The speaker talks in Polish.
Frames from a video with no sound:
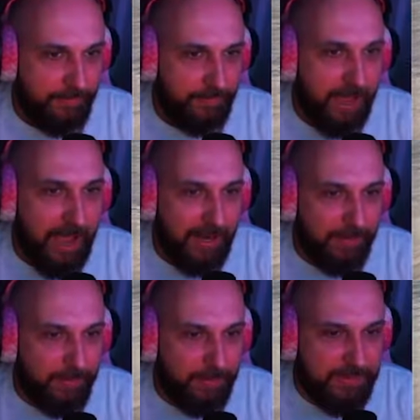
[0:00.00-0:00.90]
Tak
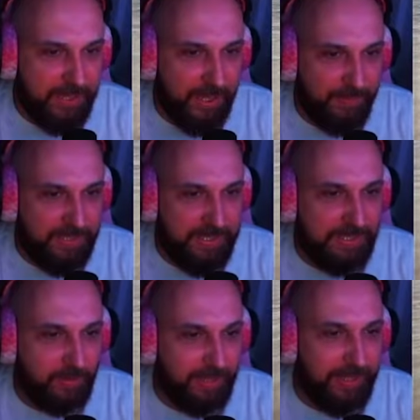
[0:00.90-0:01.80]
mi przyje
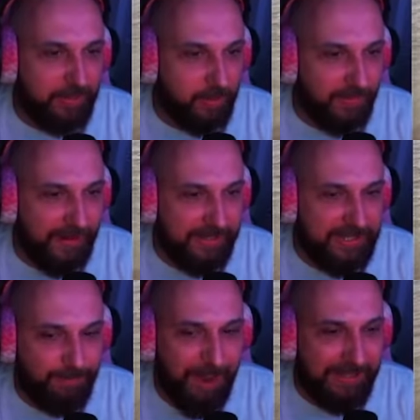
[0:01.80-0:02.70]
wszystko, ten kur...
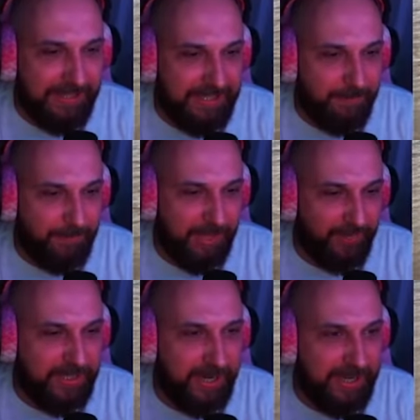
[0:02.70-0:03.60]
Dzban jedzie
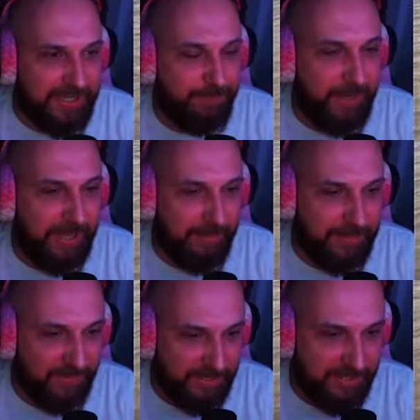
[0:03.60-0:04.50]
pierwszy, a ja zbieram
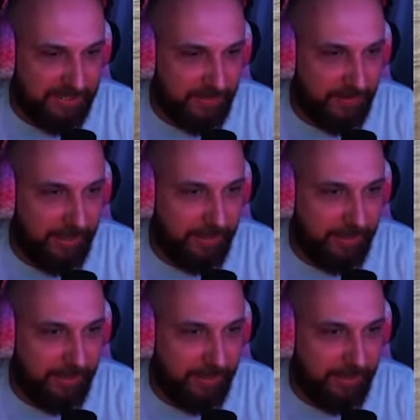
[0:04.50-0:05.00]
za wszystko, nie?